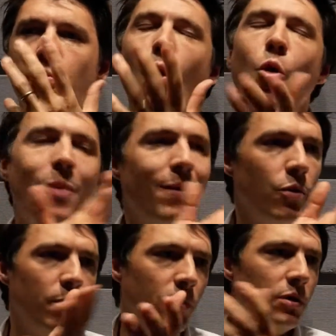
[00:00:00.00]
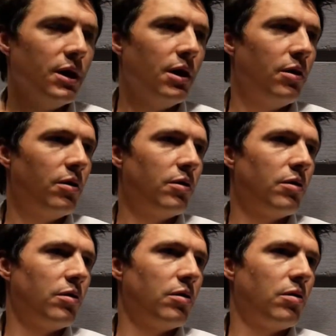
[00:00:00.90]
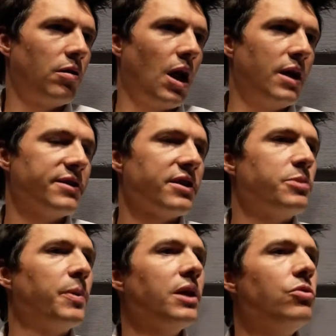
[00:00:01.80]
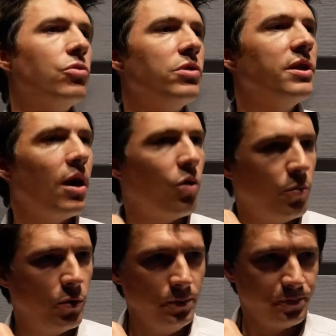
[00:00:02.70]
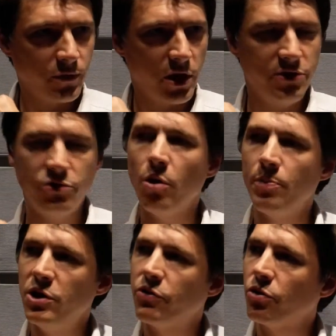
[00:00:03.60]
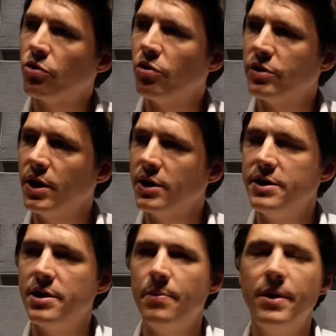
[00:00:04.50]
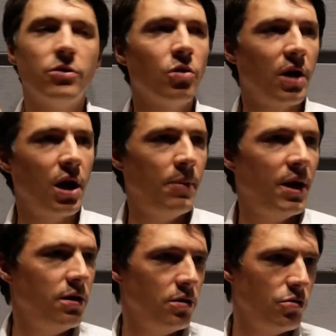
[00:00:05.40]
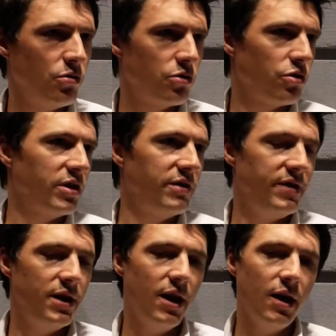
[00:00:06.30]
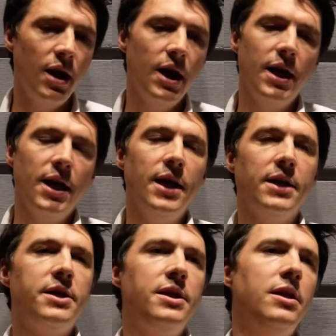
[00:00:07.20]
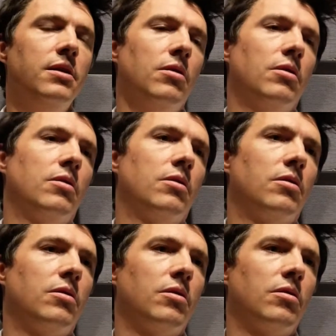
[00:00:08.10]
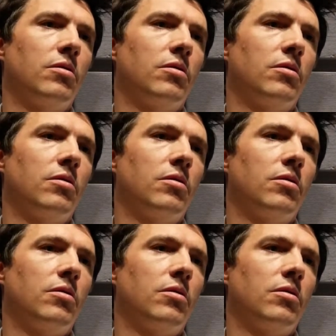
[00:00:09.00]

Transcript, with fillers: probablement aller s'inspirer du côté d'un roman qui sort en 1931 qui s'appelle Tendre Allemagne de Jean Desvilliers et euh,